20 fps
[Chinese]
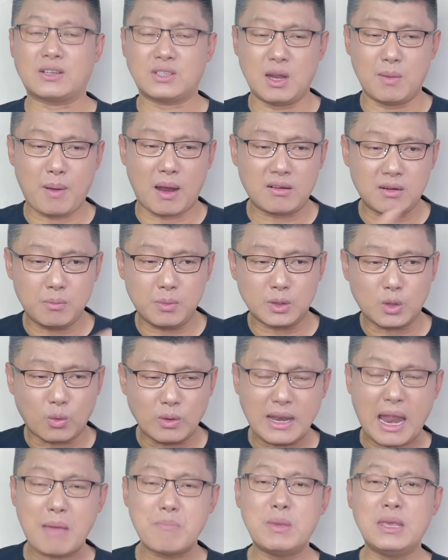这帮人不都
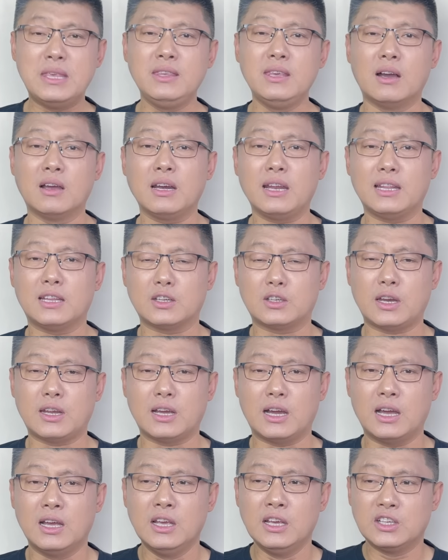是难民营里的这
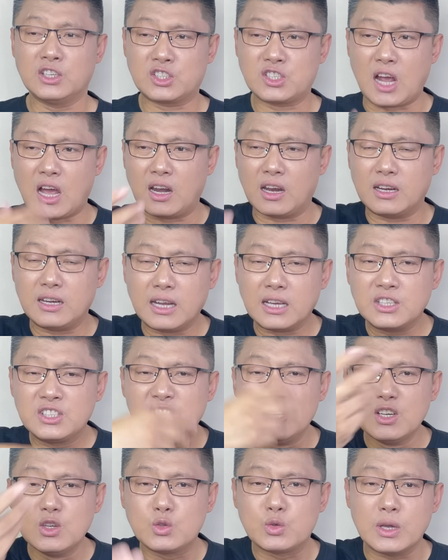个上了这个
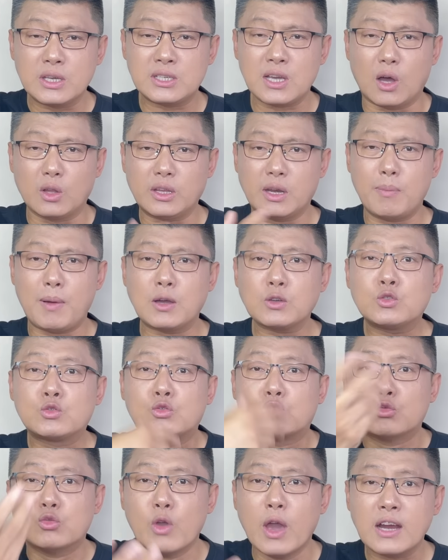精学校的这帮
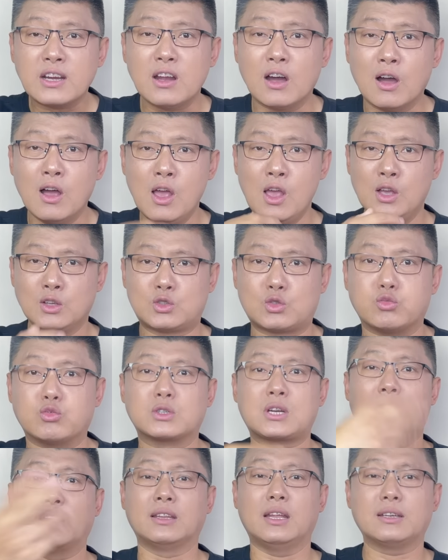学生组
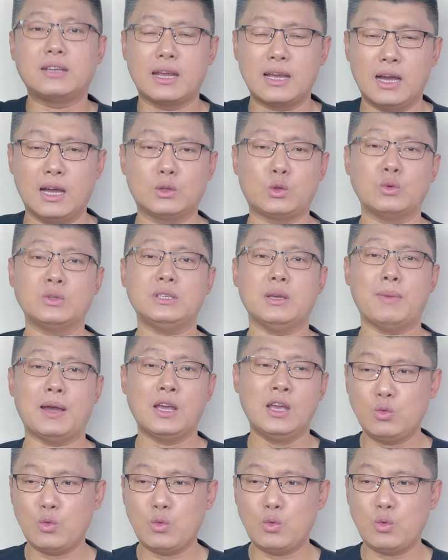成的这个东西嘛？